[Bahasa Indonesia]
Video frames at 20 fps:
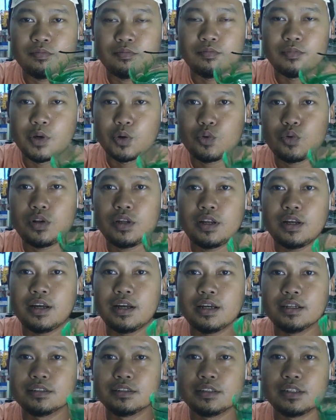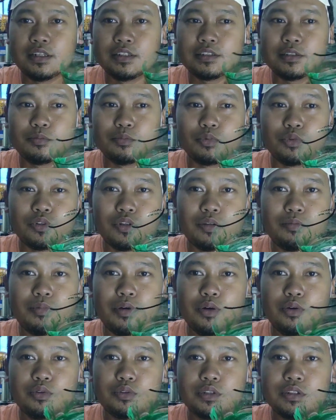barulah hasilnya sempurna
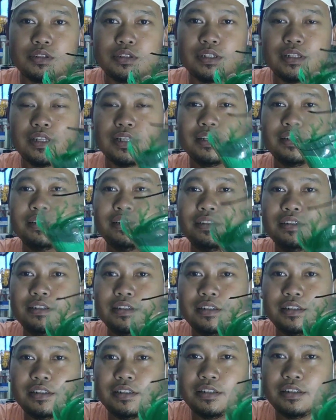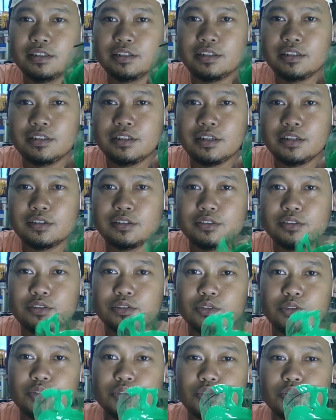bagus hasilnya ini dia
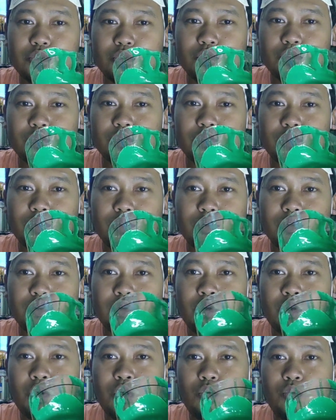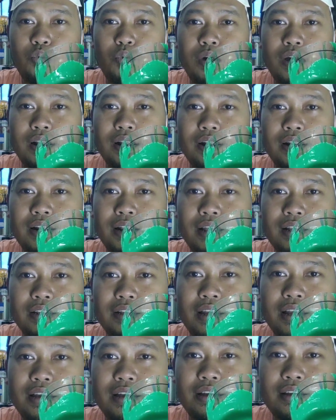contoh
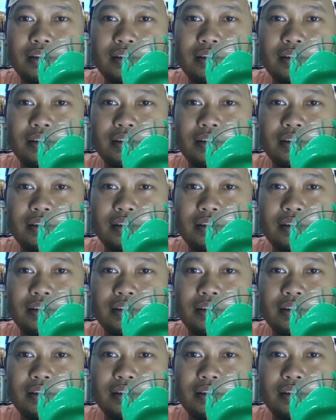warnanya